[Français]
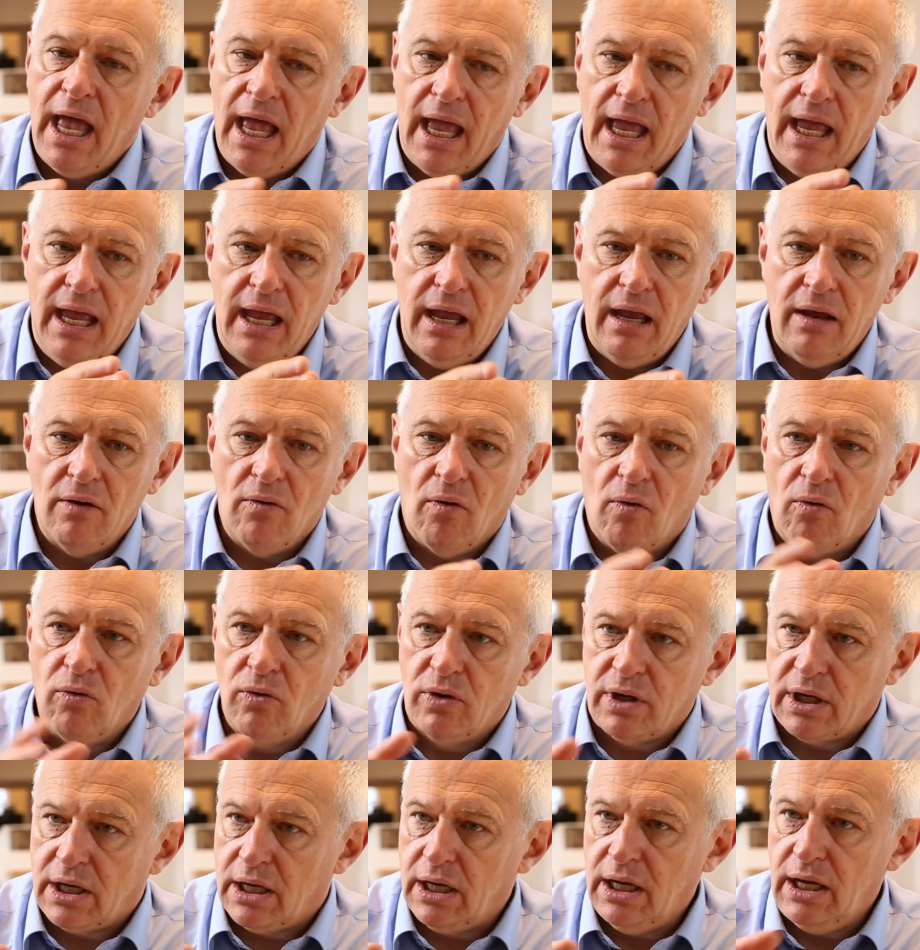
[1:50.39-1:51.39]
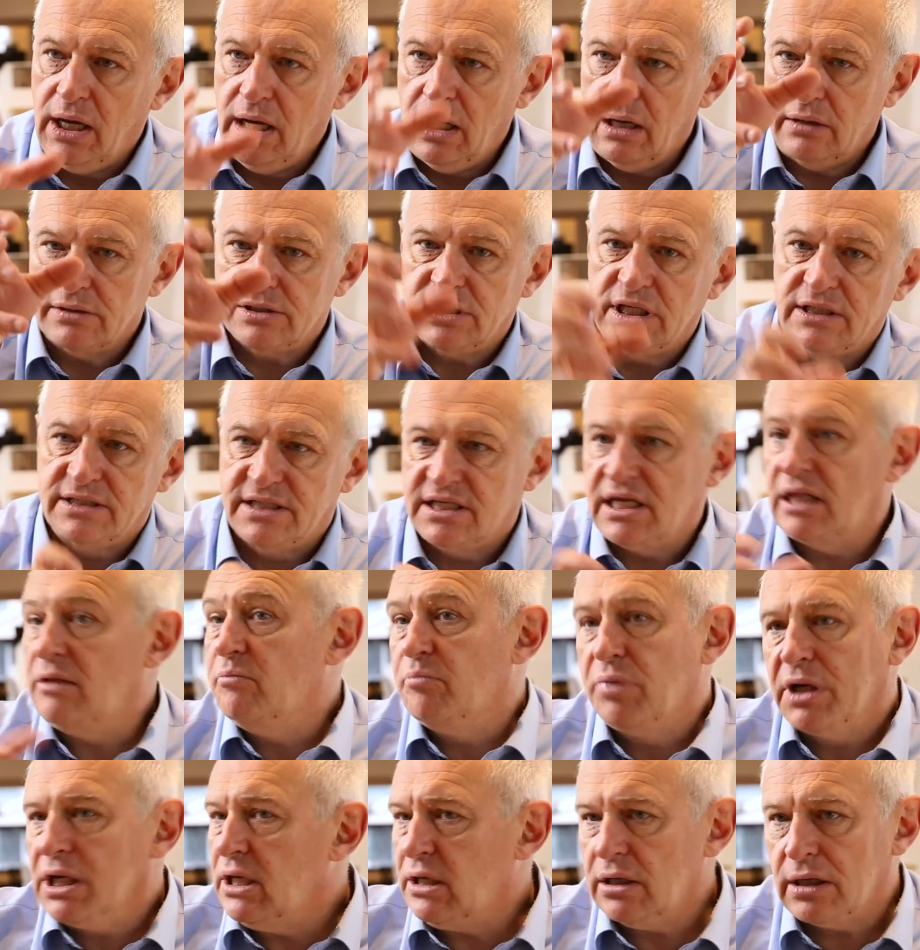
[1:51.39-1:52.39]
Et on crée, c'est sept
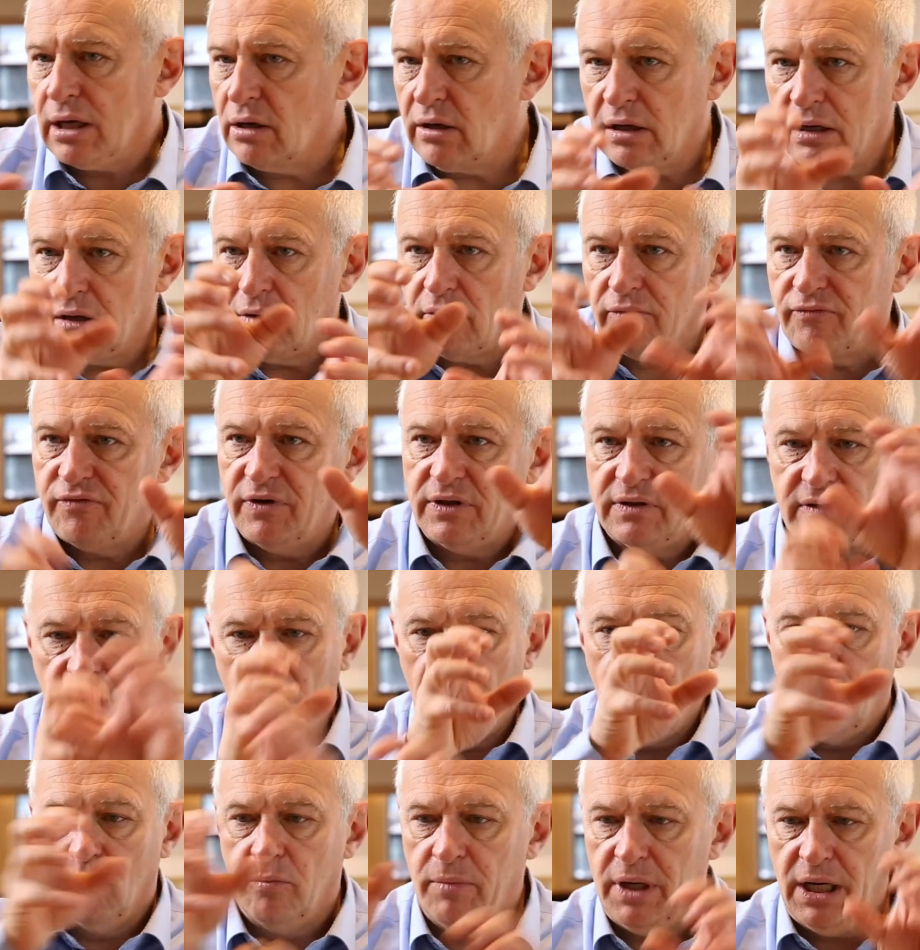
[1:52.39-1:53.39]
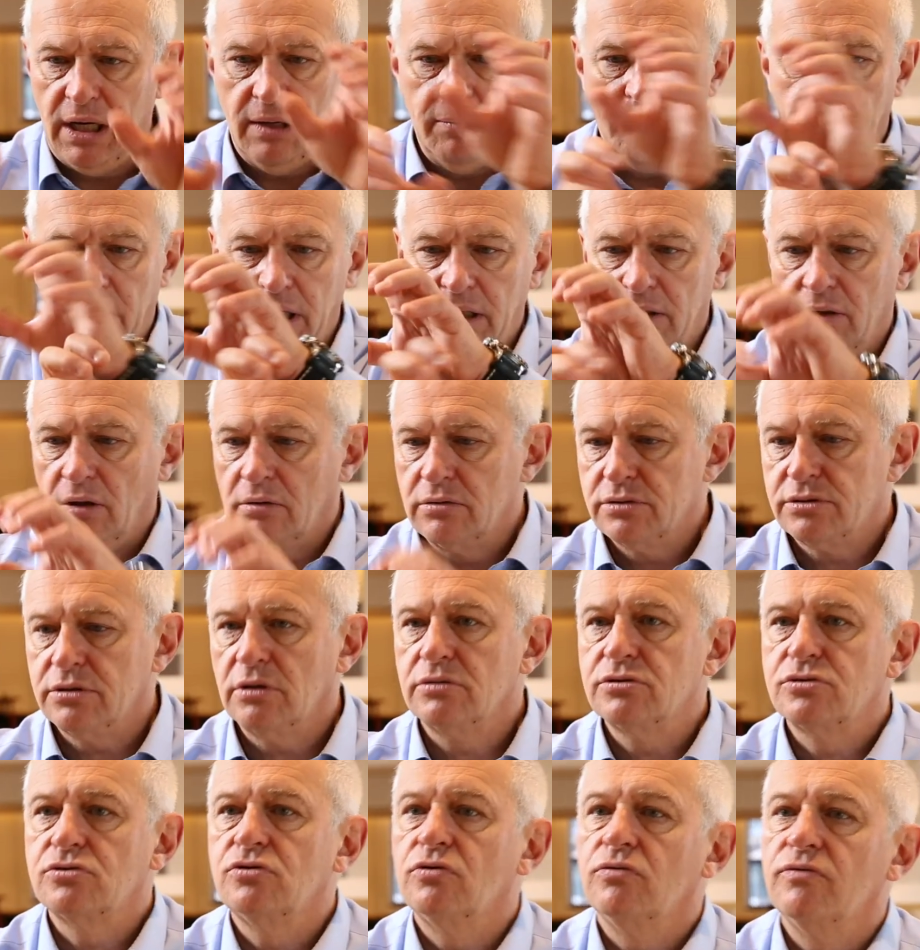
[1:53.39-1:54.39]
briques hein, en fait, et on met les briques dans le
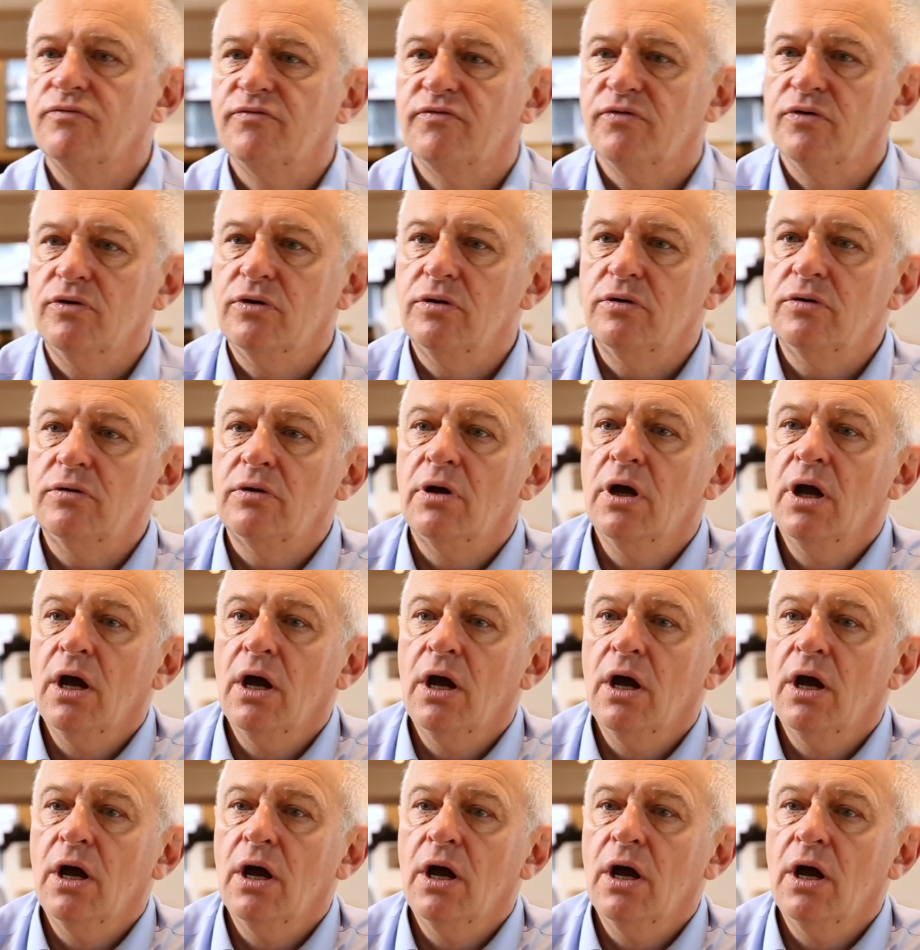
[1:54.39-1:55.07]
sens qu'on veut.